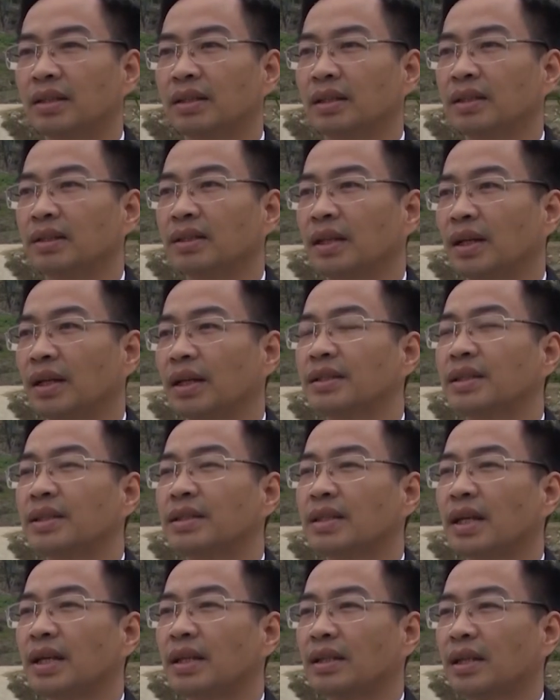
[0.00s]
được hưởng cái
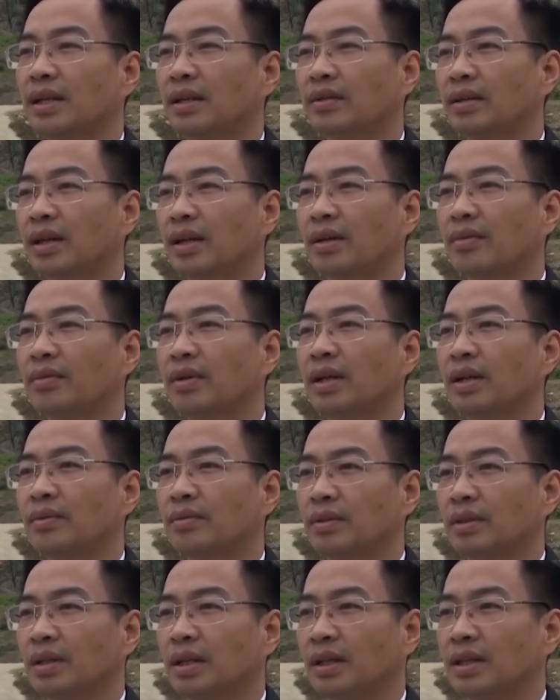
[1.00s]
chính sách theo cái quy định
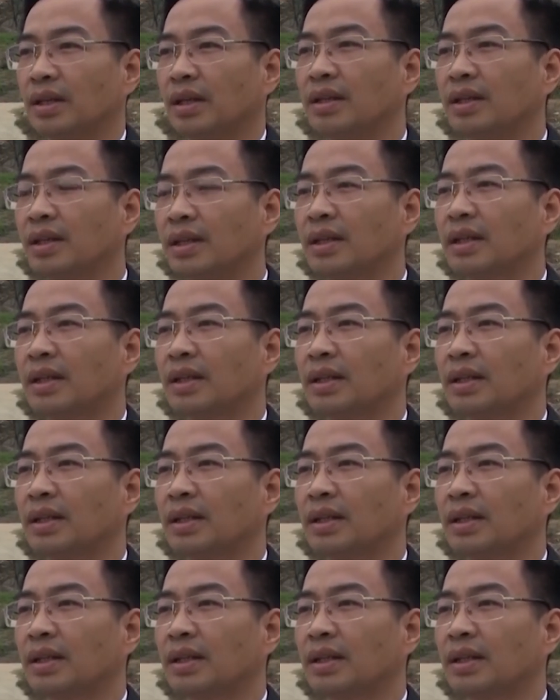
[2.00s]
của nhà nước.